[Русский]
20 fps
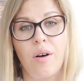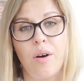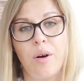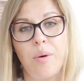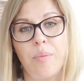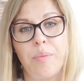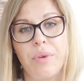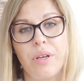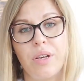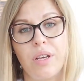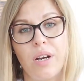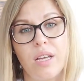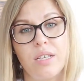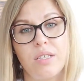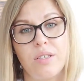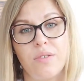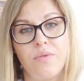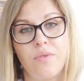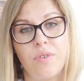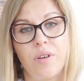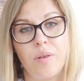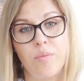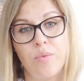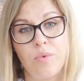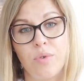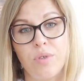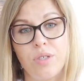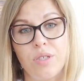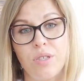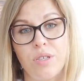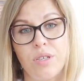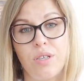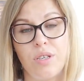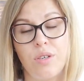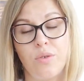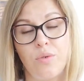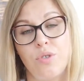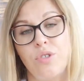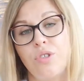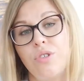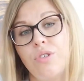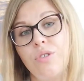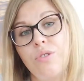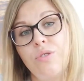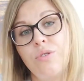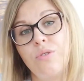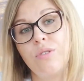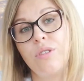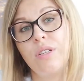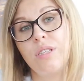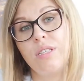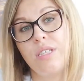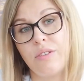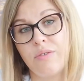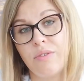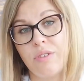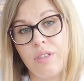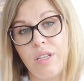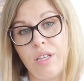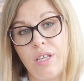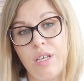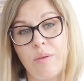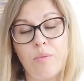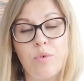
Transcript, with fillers: а, прекрасен в работе и очень результативный.